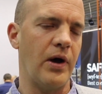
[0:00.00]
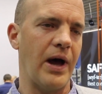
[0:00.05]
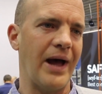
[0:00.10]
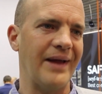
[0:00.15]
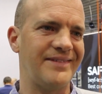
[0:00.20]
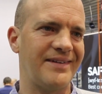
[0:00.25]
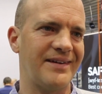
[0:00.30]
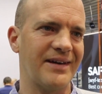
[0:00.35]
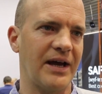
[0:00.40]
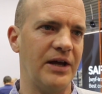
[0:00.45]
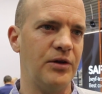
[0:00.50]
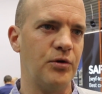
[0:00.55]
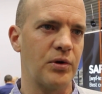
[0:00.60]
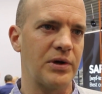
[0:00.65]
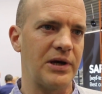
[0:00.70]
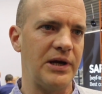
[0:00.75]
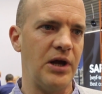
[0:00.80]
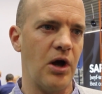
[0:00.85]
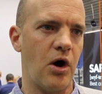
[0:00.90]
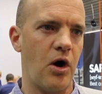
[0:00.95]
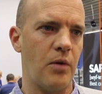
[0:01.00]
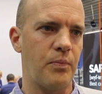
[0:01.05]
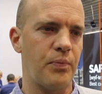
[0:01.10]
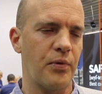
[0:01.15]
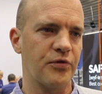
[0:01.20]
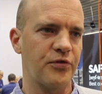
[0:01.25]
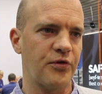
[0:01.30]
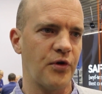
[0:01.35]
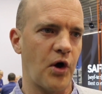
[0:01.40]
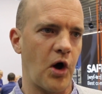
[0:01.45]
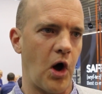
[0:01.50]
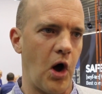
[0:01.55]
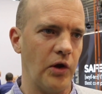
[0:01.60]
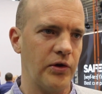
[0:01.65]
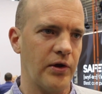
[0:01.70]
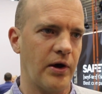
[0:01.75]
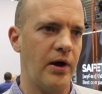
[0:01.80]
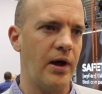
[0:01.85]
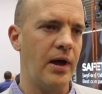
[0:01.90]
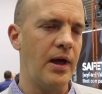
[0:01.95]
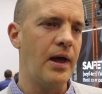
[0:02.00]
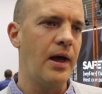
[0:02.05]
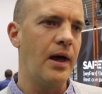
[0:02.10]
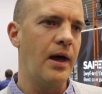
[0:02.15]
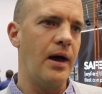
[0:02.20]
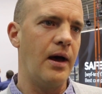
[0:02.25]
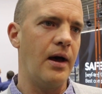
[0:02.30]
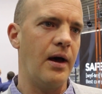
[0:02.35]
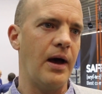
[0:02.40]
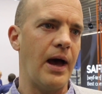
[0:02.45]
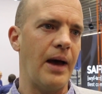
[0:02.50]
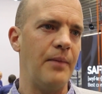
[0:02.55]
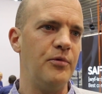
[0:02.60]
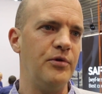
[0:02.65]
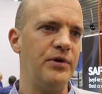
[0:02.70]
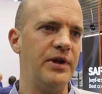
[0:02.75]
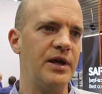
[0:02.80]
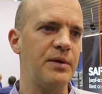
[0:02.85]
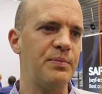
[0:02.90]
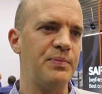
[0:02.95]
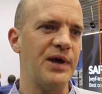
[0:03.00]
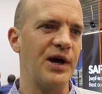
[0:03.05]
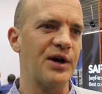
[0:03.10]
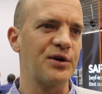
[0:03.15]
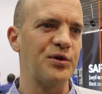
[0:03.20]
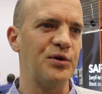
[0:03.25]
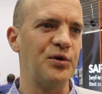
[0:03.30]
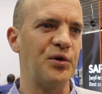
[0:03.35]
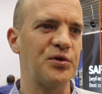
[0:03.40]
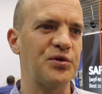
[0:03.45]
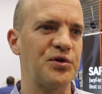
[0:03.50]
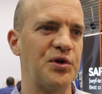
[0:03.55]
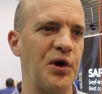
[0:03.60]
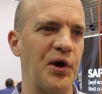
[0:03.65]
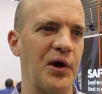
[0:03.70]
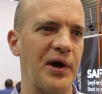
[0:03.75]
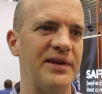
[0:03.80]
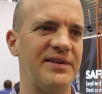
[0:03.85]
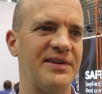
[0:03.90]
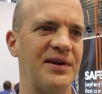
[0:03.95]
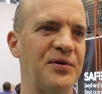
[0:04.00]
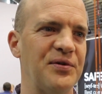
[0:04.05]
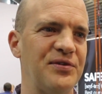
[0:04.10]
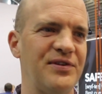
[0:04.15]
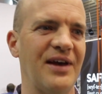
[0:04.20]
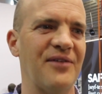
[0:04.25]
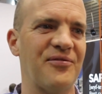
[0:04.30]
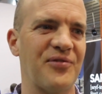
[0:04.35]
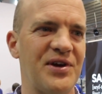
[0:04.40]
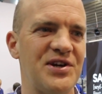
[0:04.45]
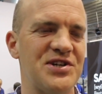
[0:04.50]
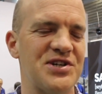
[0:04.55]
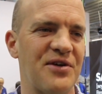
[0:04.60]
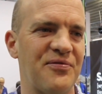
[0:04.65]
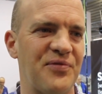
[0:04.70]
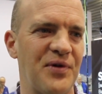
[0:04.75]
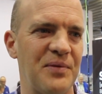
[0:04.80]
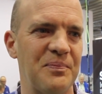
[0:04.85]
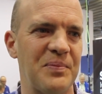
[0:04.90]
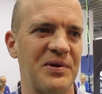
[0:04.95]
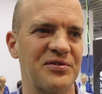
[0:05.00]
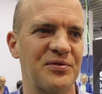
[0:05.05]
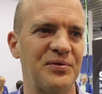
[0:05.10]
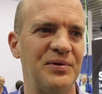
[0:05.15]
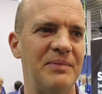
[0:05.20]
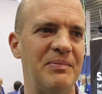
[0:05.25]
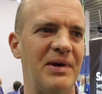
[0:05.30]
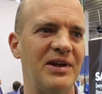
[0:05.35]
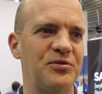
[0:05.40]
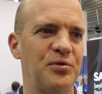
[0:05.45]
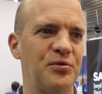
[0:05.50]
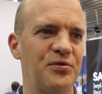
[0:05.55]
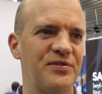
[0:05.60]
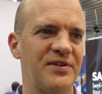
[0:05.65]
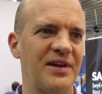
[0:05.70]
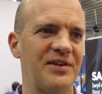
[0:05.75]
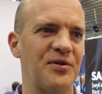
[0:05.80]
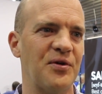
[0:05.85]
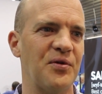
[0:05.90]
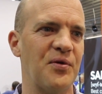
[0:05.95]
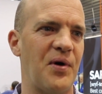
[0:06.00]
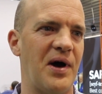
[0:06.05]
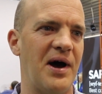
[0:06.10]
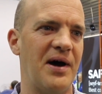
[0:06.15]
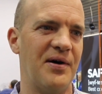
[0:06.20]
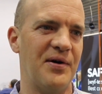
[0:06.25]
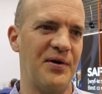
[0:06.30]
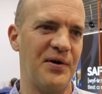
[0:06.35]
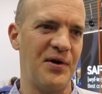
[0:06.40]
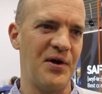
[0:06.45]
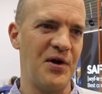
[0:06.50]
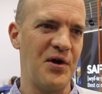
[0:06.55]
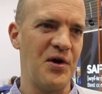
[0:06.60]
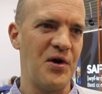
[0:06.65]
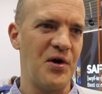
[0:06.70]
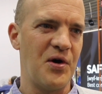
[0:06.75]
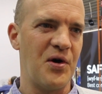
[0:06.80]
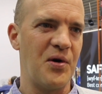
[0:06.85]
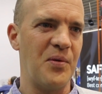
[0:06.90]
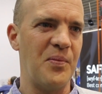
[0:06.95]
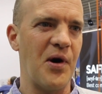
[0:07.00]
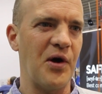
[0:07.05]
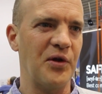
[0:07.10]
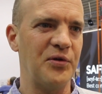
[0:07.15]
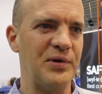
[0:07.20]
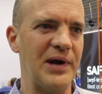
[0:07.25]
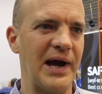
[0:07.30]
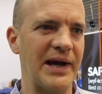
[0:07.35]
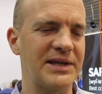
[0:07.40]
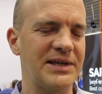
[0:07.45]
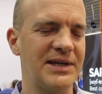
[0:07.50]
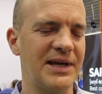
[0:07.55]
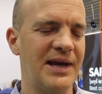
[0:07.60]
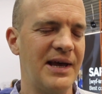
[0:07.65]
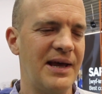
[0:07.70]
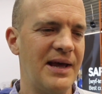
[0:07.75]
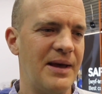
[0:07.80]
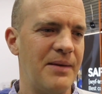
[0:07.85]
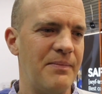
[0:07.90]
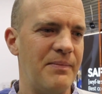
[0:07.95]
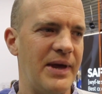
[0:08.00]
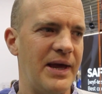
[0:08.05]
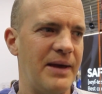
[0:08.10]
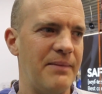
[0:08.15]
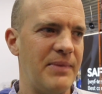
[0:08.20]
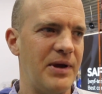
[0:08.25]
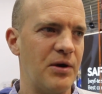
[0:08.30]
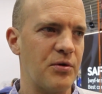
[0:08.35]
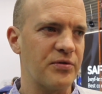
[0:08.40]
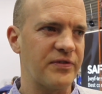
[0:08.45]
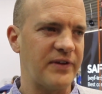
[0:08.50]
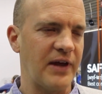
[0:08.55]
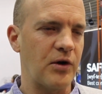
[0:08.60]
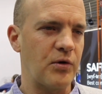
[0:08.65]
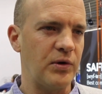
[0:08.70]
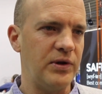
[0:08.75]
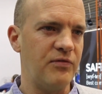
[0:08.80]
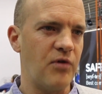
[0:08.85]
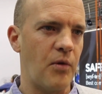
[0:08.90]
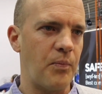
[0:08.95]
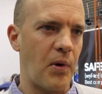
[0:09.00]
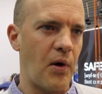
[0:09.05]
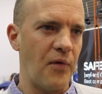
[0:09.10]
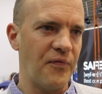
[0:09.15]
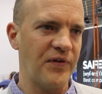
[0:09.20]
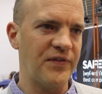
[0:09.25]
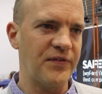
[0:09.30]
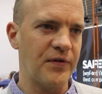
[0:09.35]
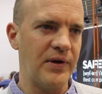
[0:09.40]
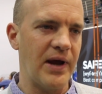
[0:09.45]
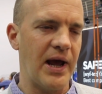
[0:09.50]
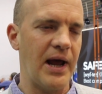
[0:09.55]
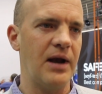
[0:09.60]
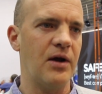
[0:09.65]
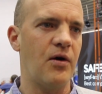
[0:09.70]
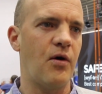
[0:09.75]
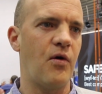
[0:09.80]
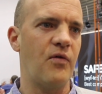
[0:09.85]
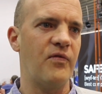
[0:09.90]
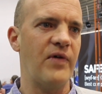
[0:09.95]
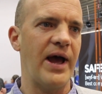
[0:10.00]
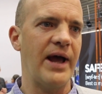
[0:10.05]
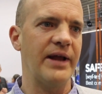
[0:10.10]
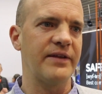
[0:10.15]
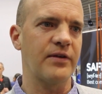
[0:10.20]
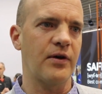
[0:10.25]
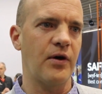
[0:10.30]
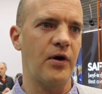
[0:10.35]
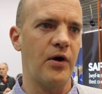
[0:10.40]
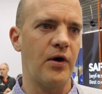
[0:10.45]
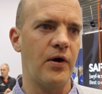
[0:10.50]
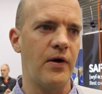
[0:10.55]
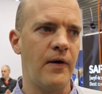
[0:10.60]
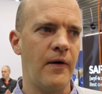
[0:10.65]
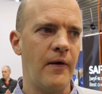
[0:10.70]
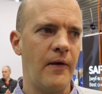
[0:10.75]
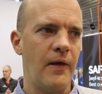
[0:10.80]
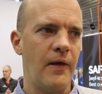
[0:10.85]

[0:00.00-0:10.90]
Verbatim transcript: attirer nos clients, pour se rendre à Munich, bien que notre cœur était aussi à Friedrichshafen parce qu'on aimait tous cet endroit au bord du lac. Mais, mais on sait qu'au niveau professionnel, on va être